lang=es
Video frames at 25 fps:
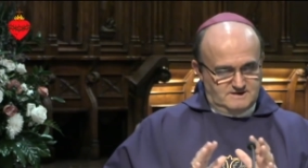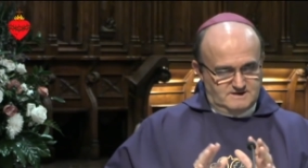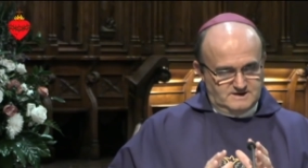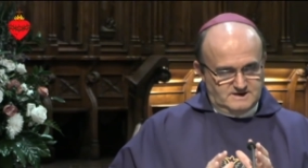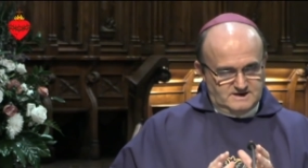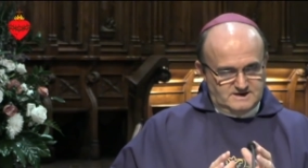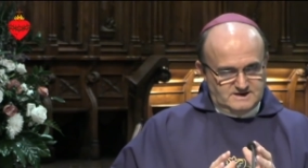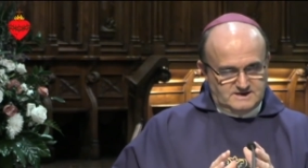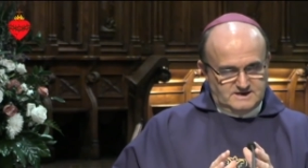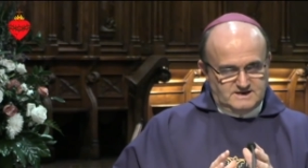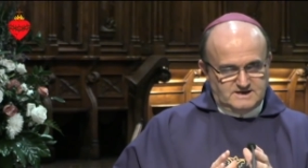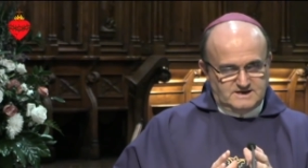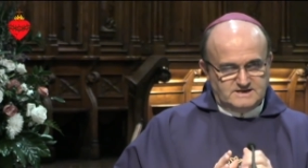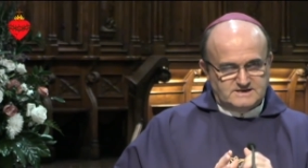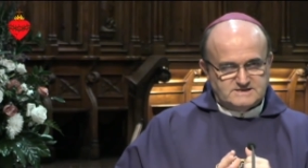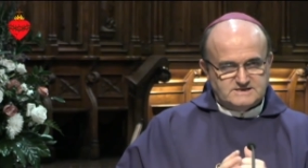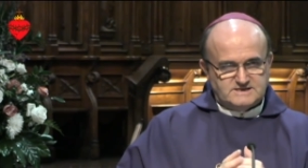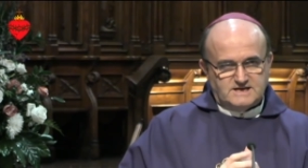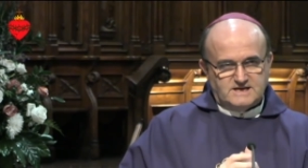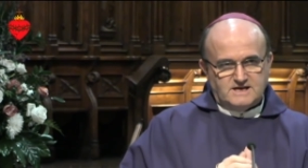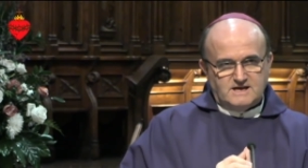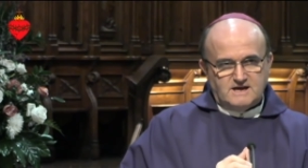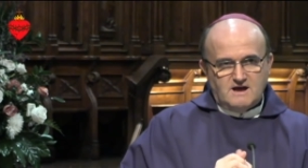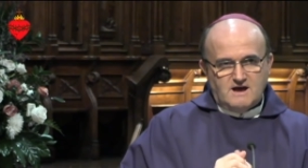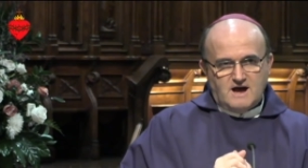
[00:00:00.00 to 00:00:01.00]
eh,
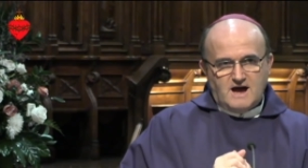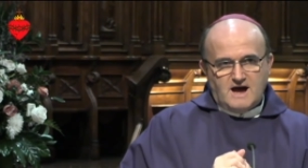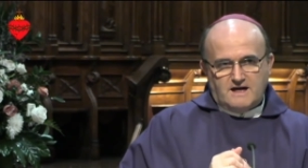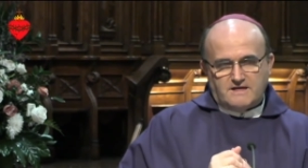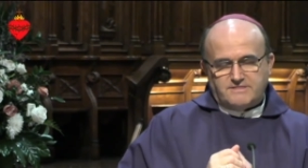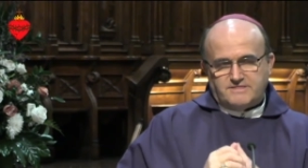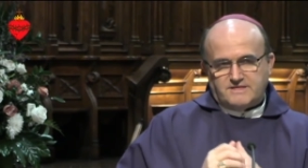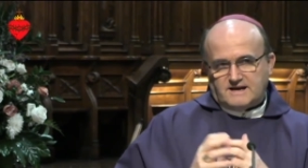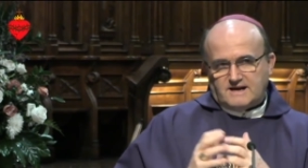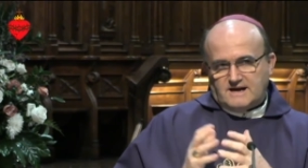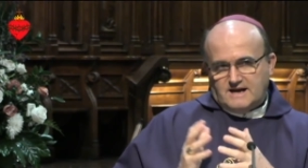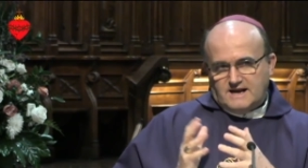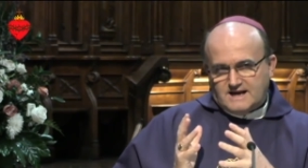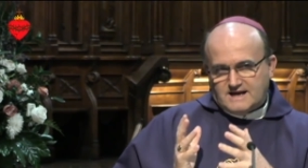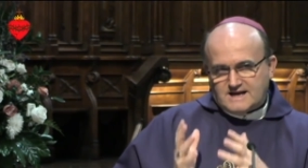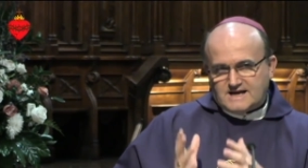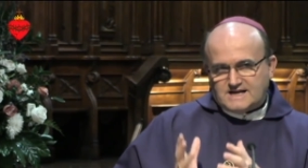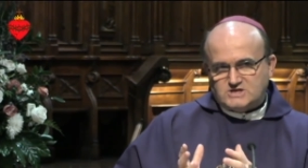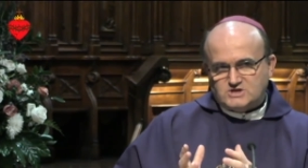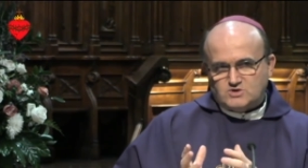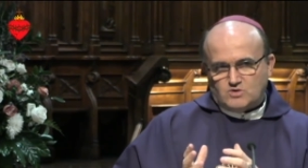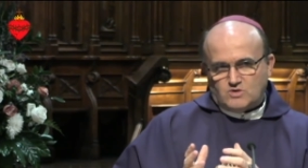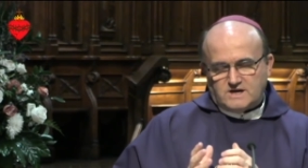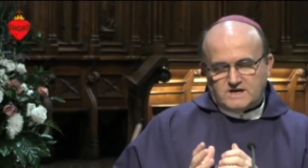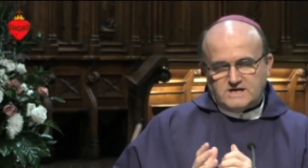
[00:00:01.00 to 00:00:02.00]
ese hacerle
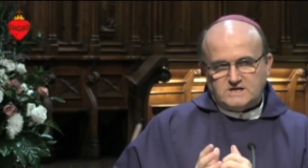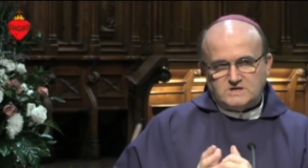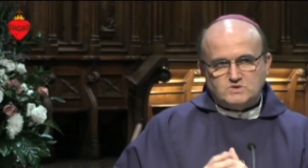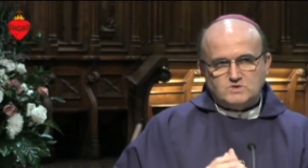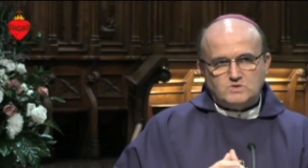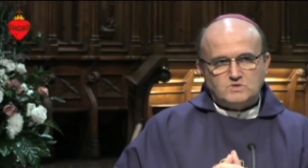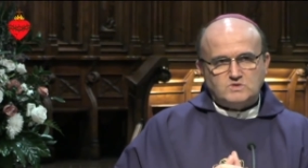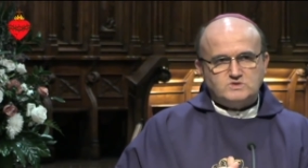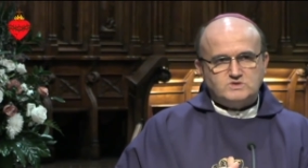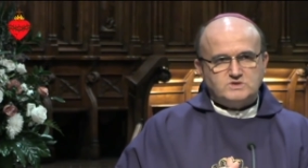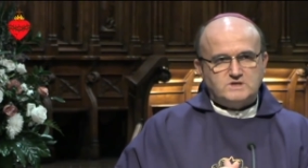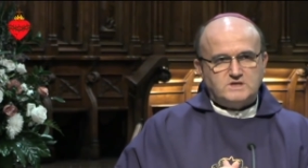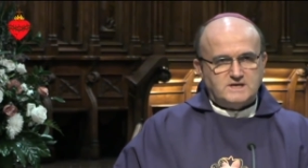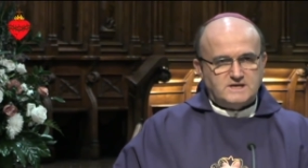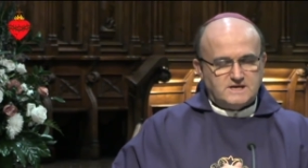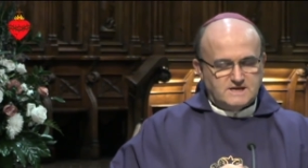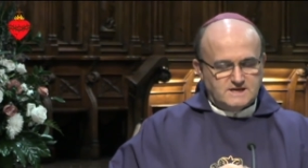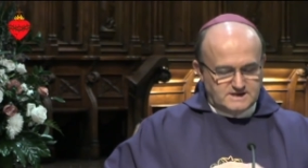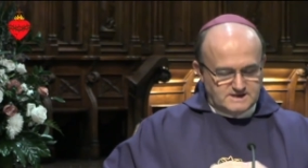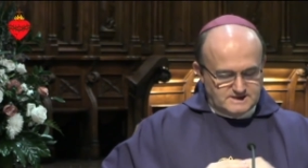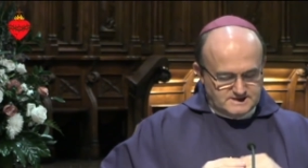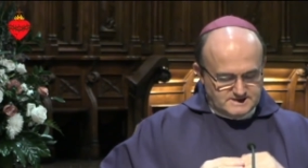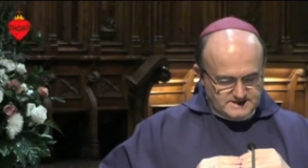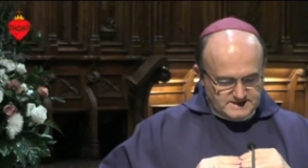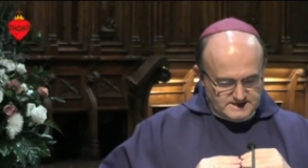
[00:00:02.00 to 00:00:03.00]
caso a Jesús
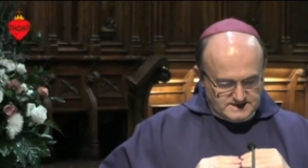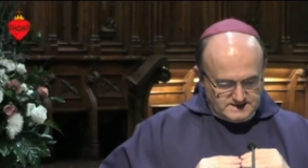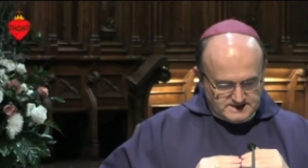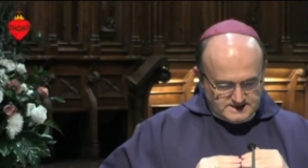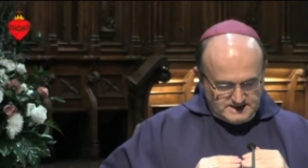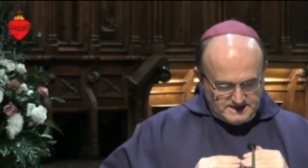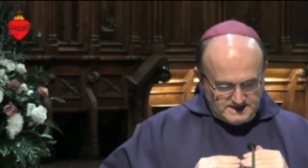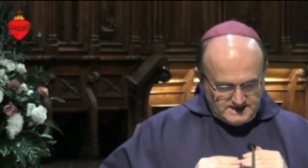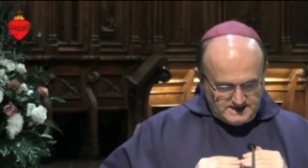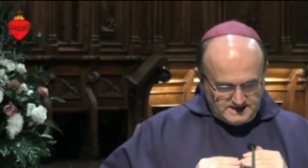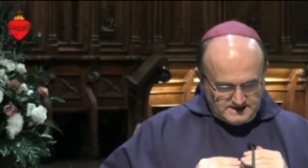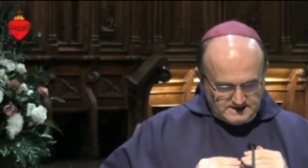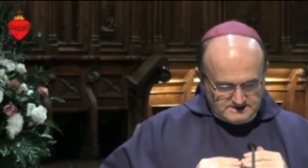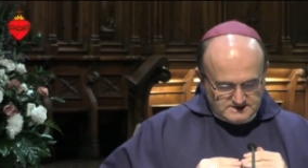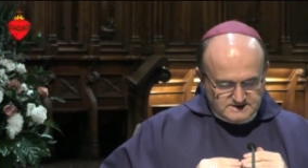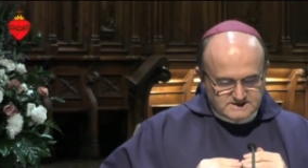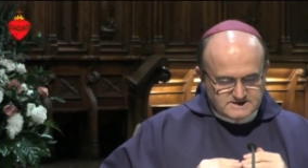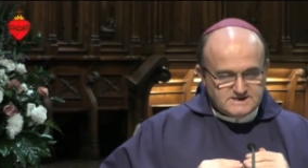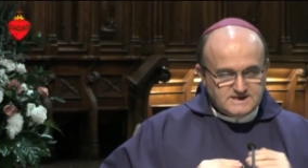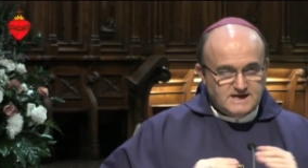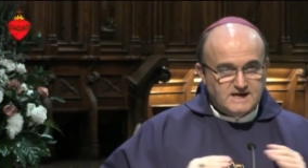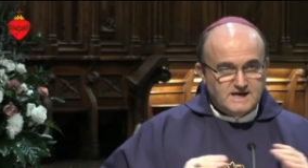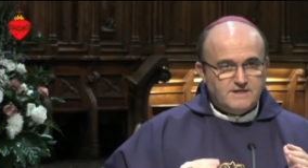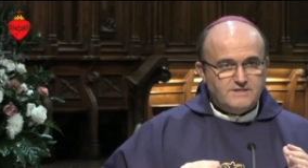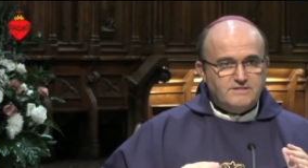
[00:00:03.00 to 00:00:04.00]
de tener
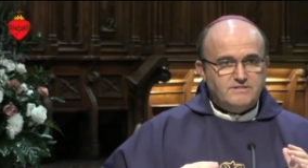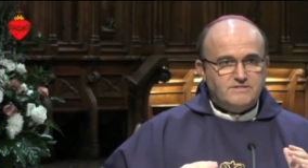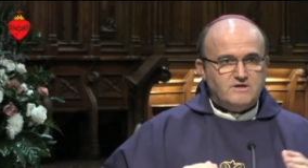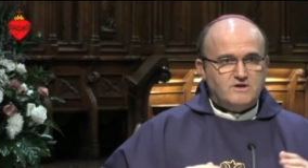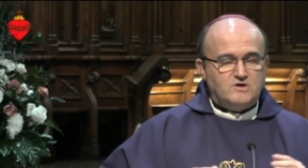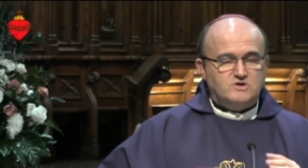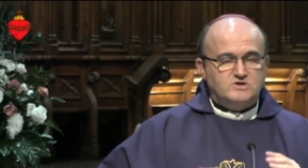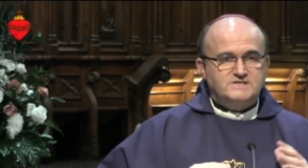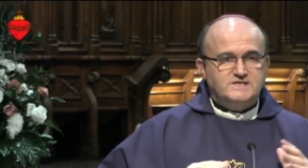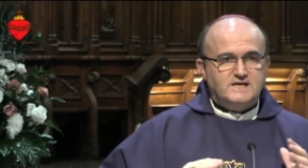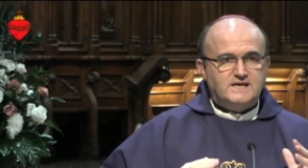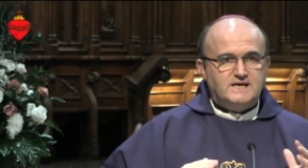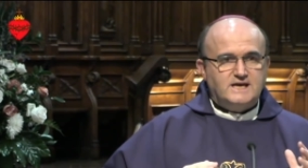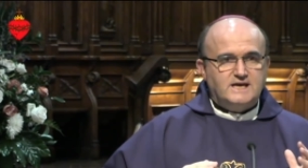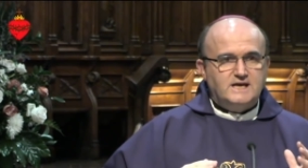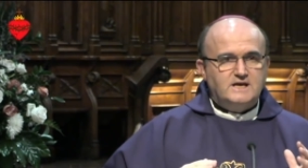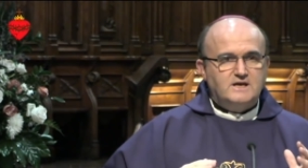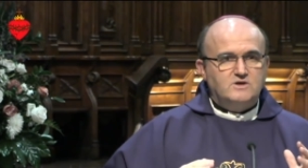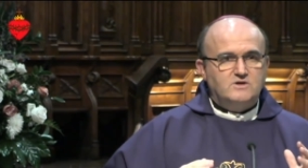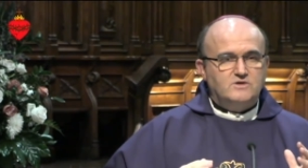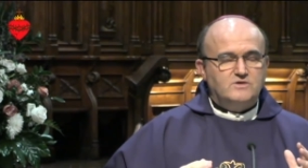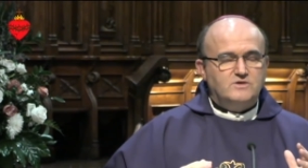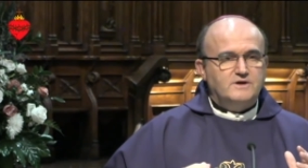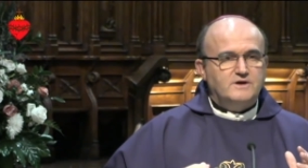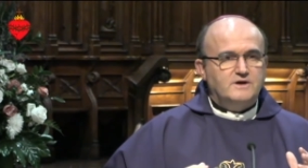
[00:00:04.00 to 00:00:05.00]
silencio,
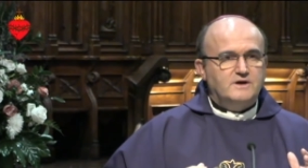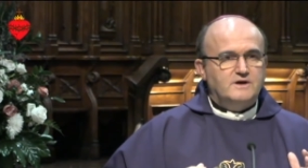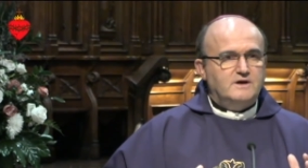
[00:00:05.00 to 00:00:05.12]
sigilo,